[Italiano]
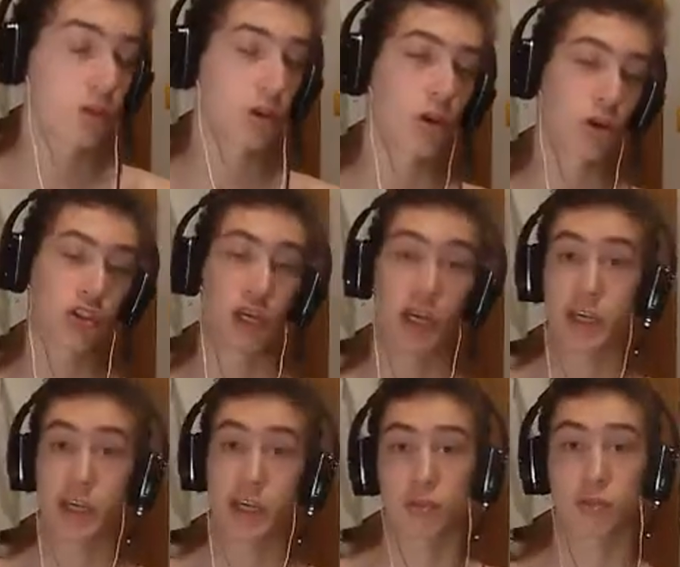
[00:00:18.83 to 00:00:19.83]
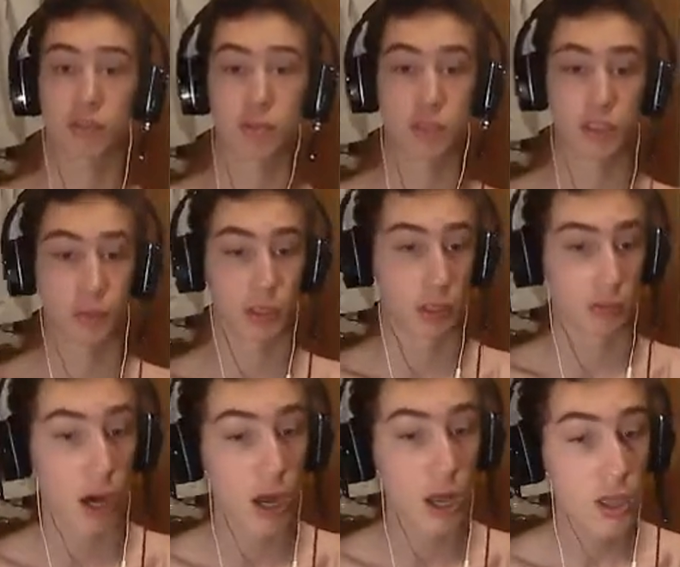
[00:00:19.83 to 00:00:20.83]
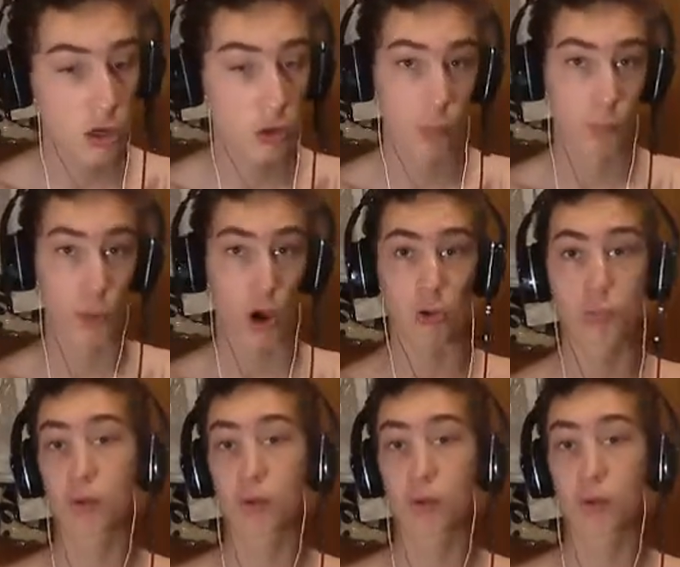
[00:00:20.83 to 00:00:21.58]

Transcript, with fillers: E l'ho scaricato semplicemente qua, come un po' come